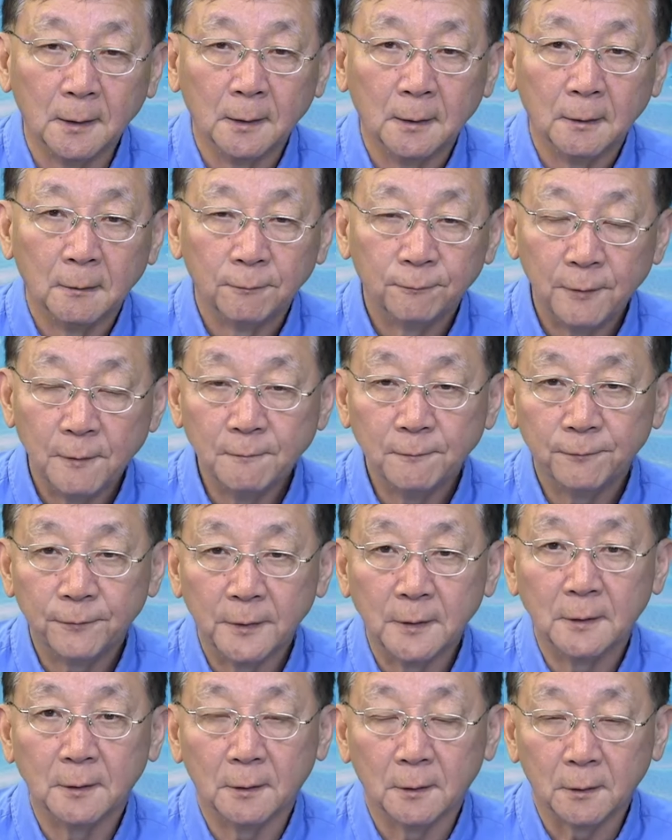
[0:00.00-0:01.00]
纷
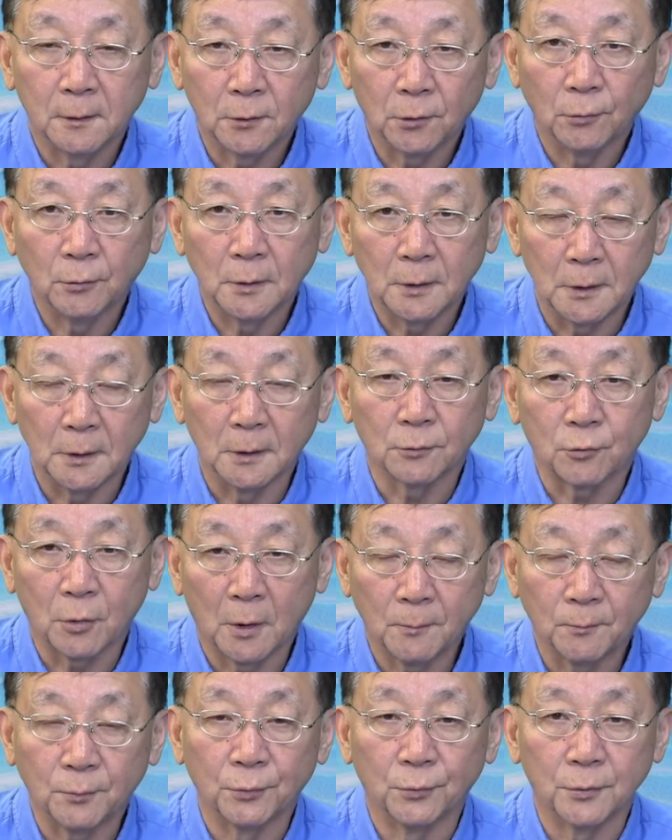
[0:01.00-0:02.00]
纷都和
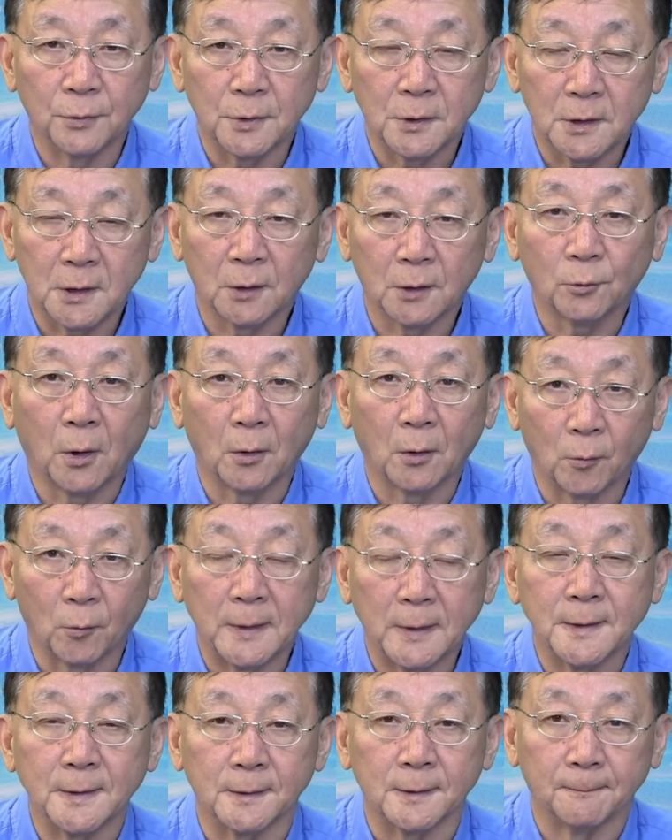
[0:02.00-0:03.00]
川普切断了
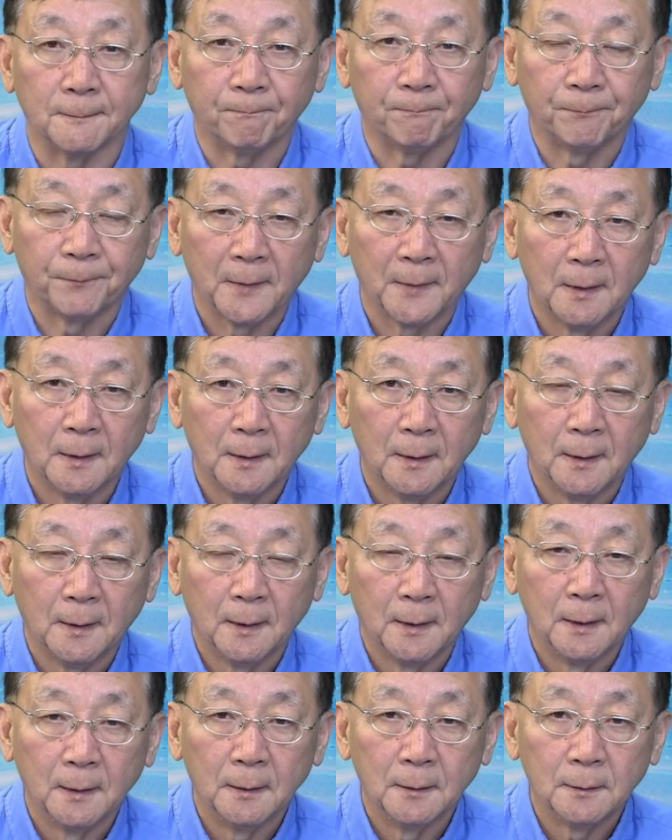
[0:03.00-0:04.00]
关系。
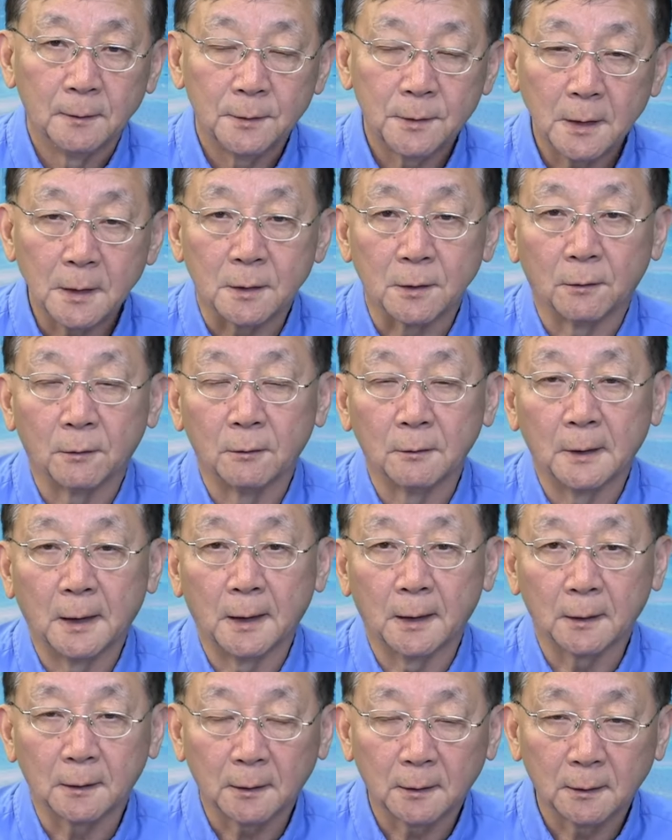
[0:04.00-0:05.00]
这时候
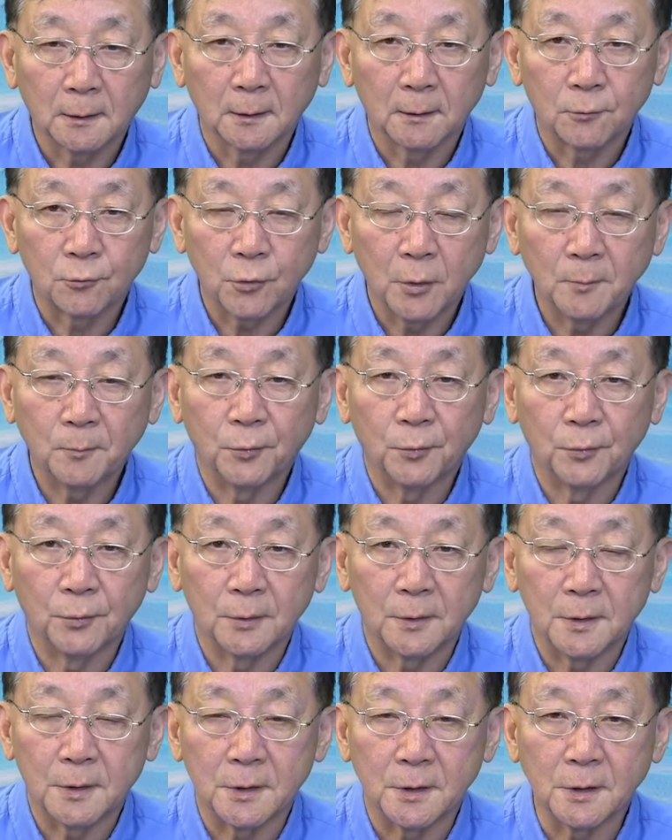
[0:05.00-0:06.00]
呢，川普
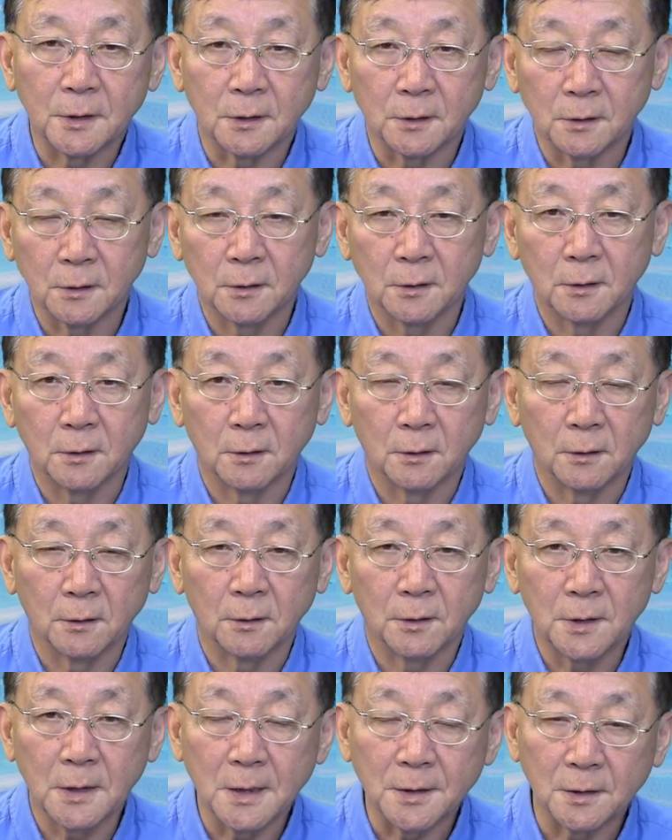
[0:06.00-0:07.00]
其实
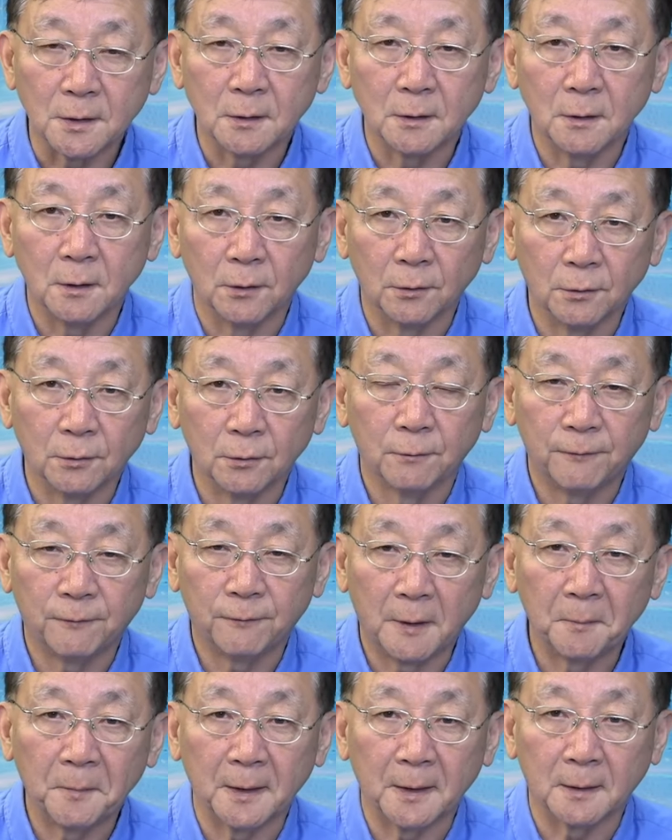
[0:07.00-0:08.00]
现金流
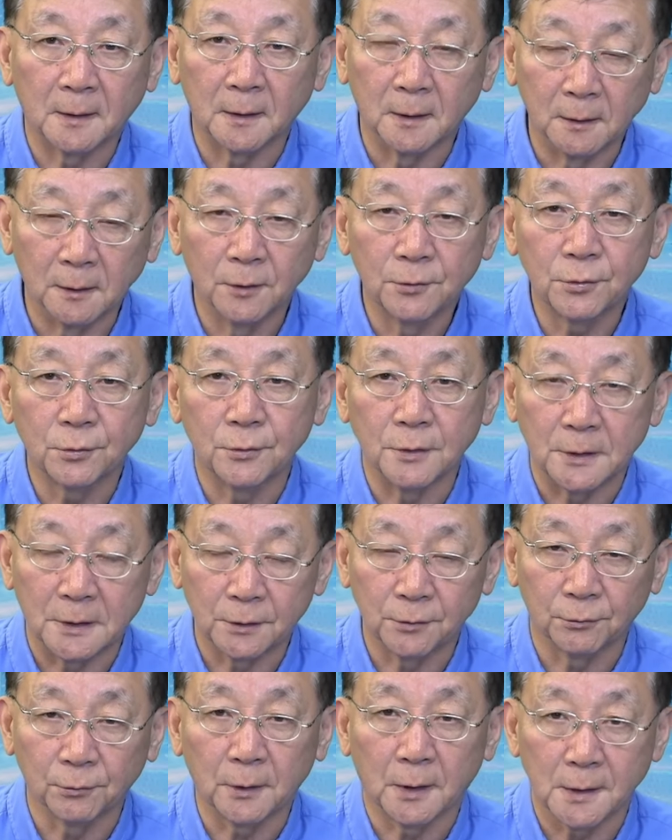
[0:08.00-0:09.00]
方面可能就已经
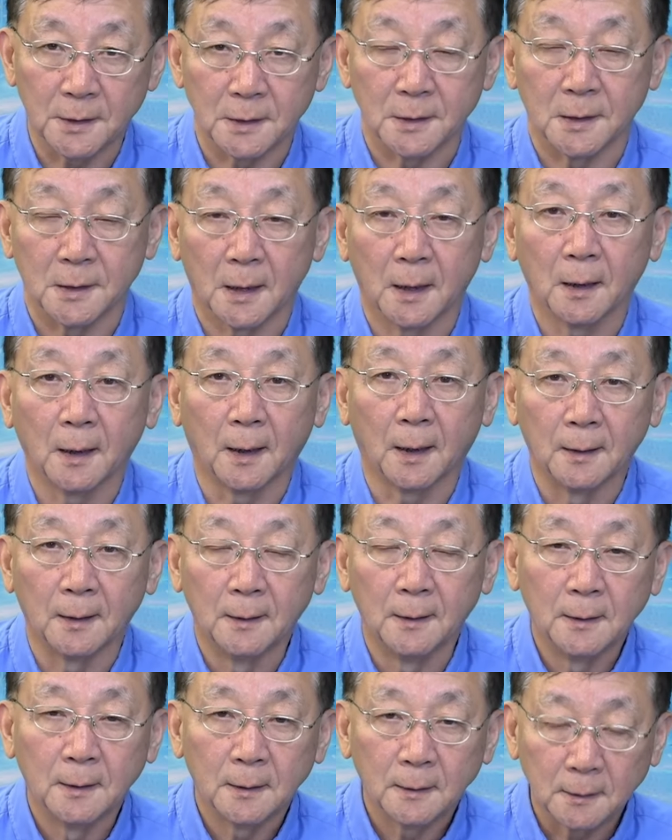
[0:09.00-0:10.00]
有点紧张了，
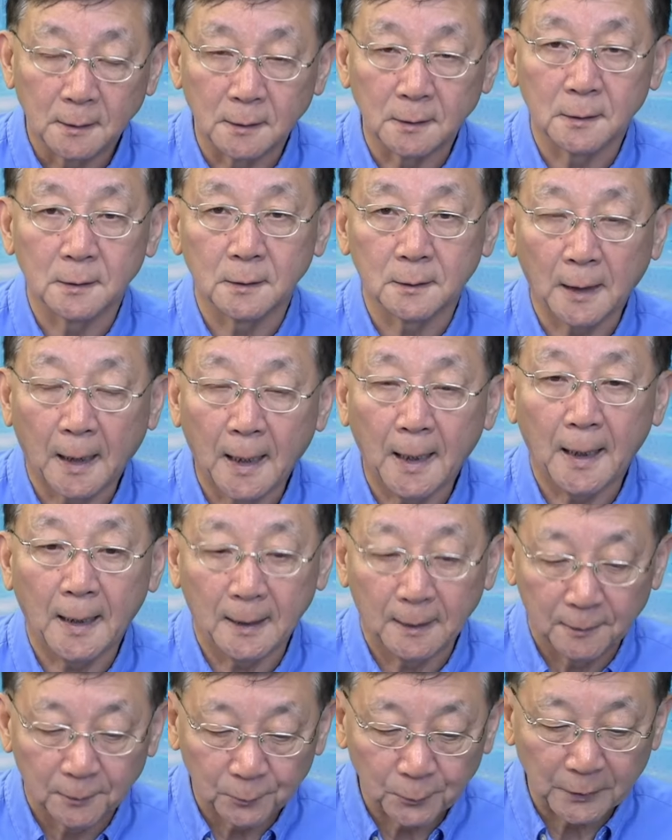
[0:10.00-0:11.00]
可是他
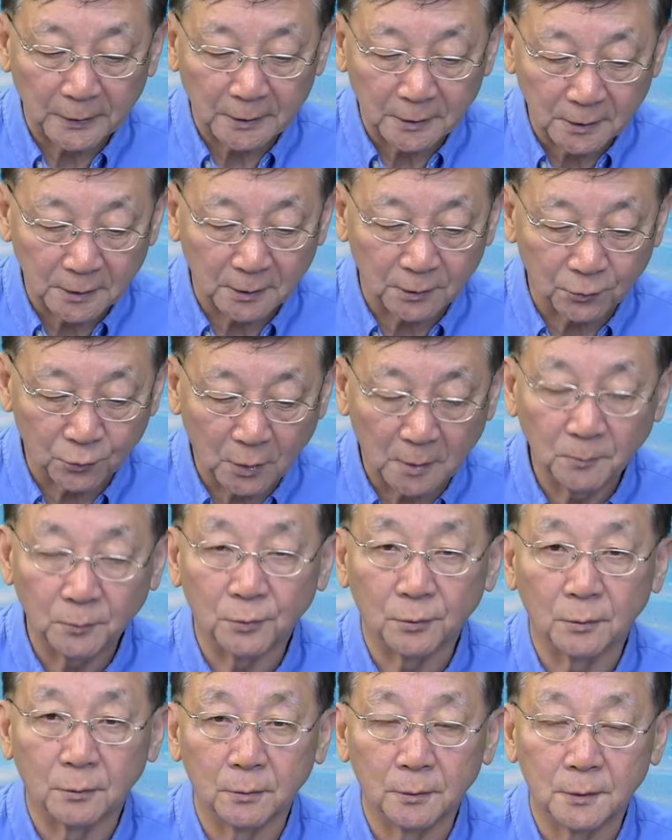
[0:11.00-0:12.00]
为这个川
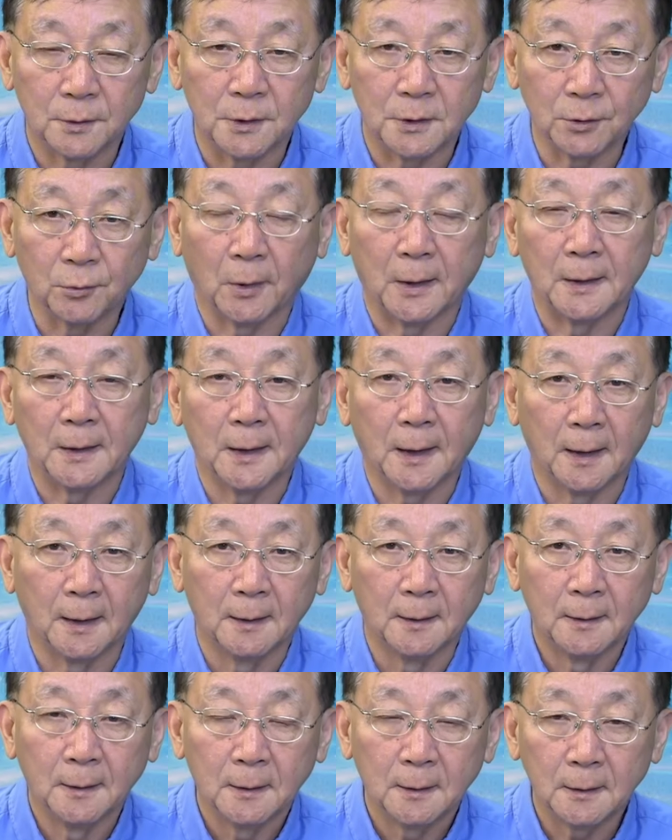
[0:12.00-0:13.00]
普集团呢。
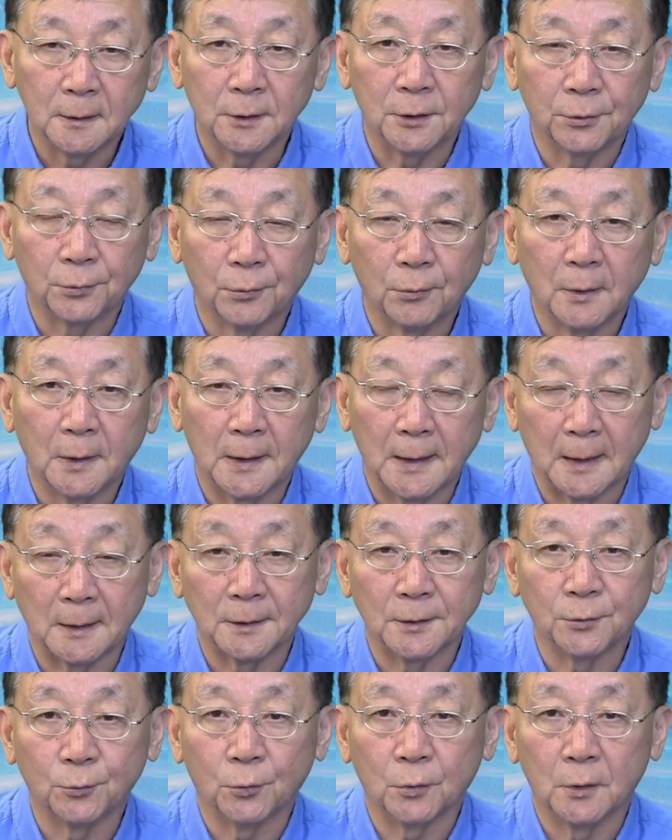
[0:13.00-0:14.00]
提供了两
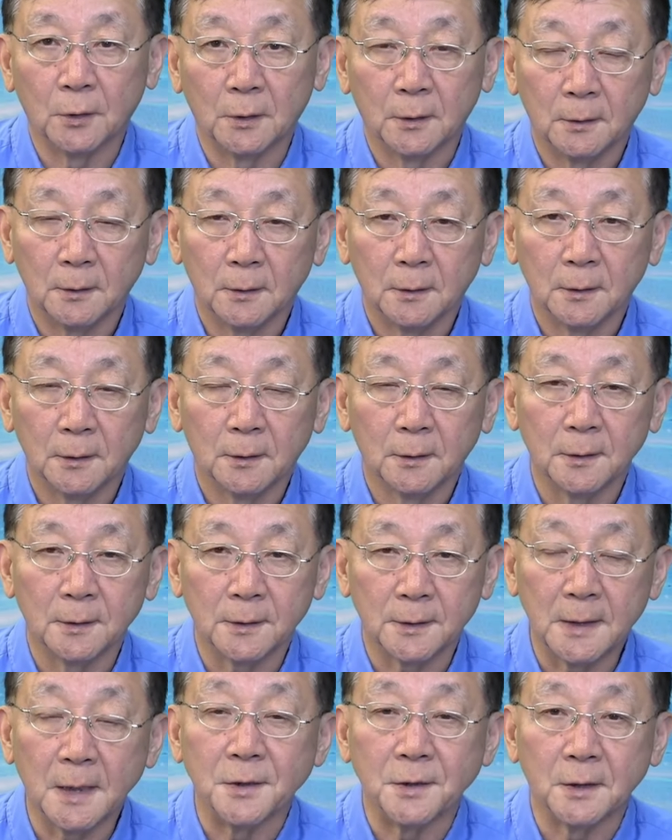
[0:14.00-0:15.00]
亿多
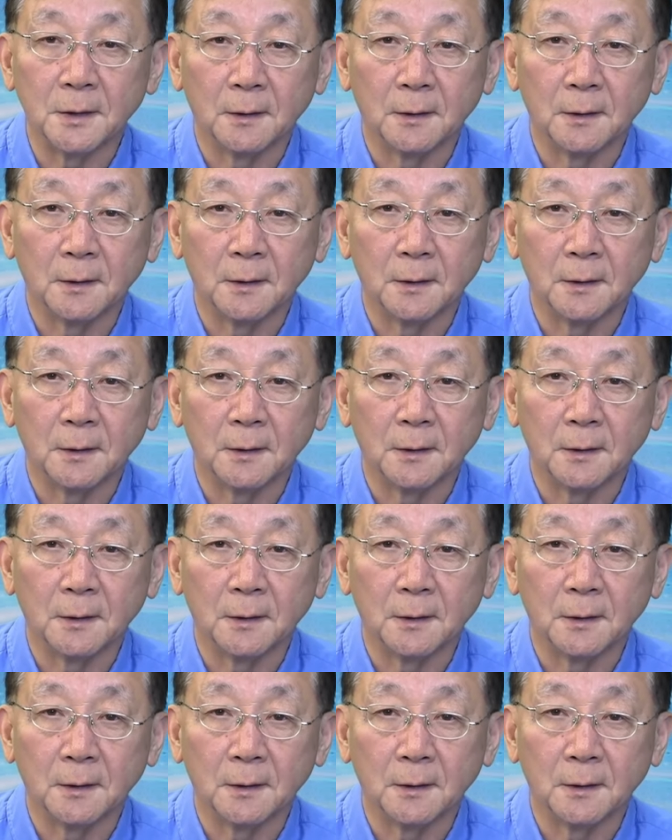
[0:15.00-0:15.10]
现金，